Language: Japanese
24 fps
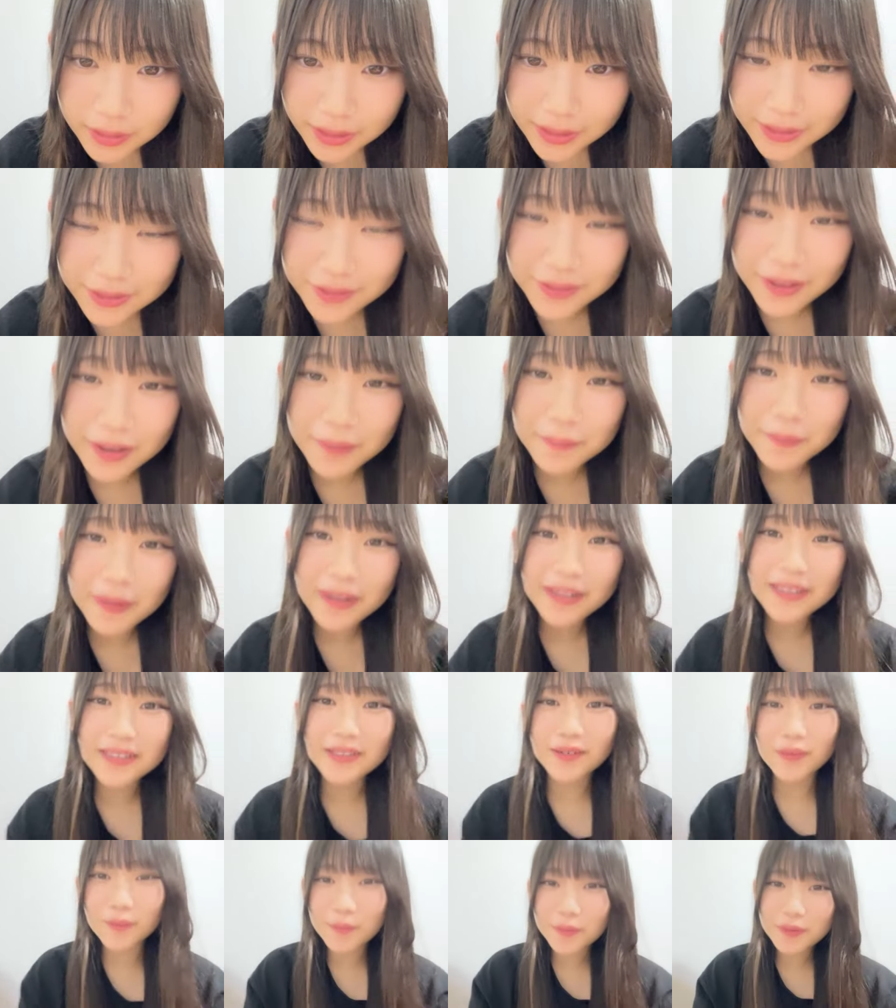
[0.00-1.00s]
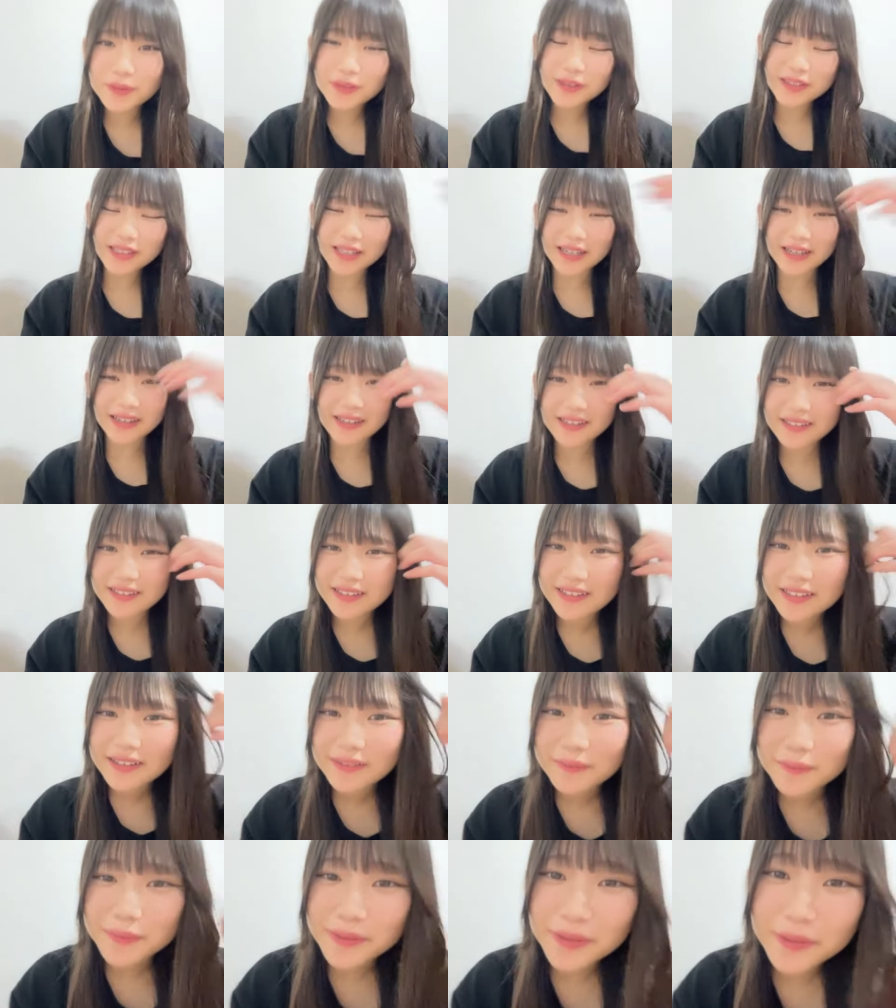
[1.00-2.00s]
岩丸思った
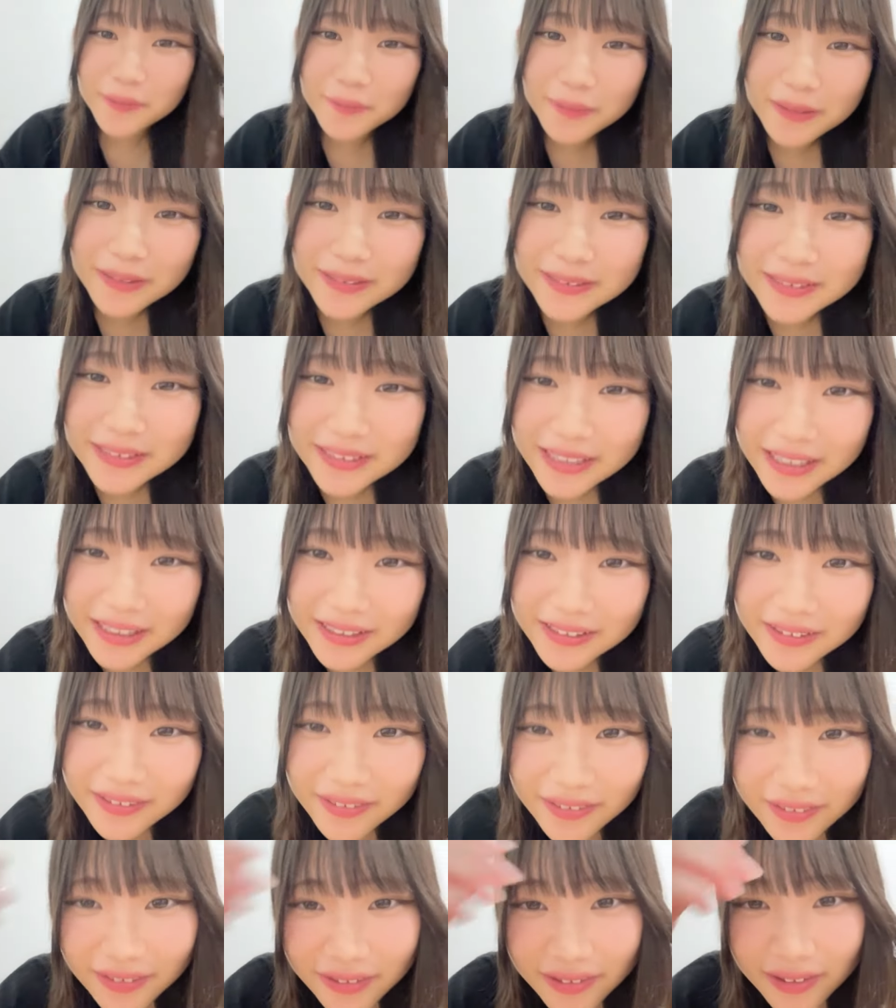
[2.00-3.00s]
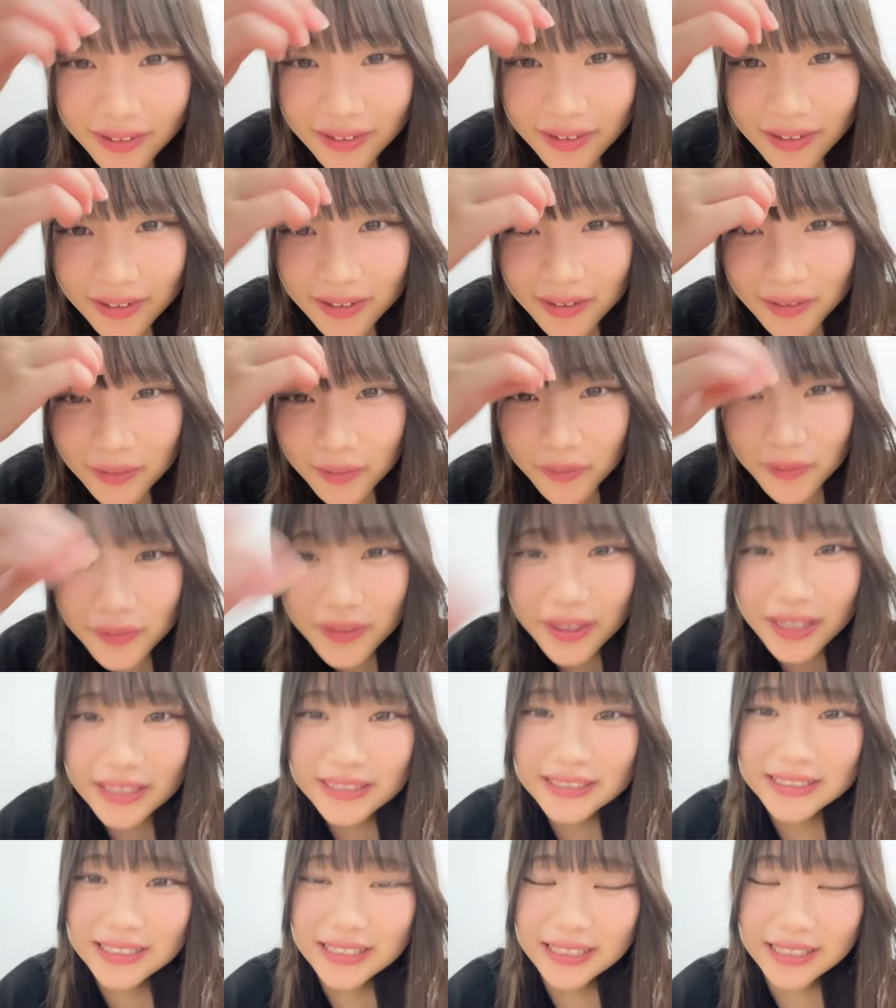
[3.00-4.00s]
宮丸さんと同
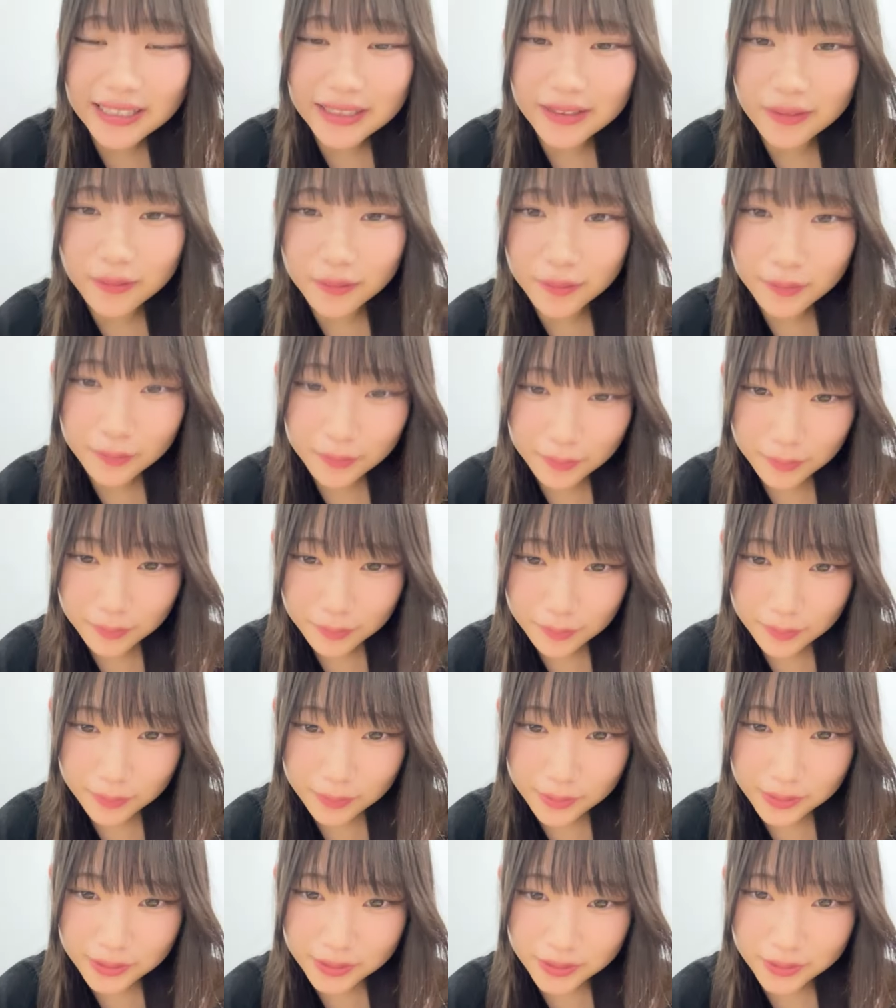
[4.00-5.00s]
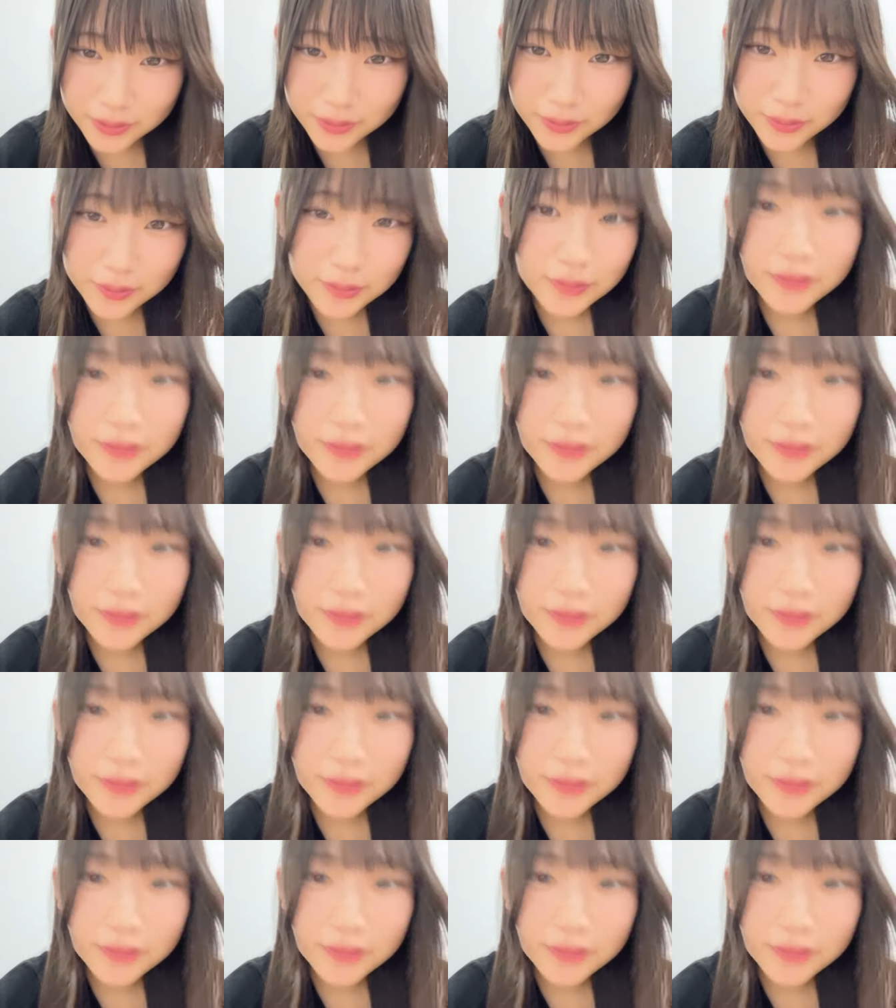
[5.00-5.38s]
じだけどちょっと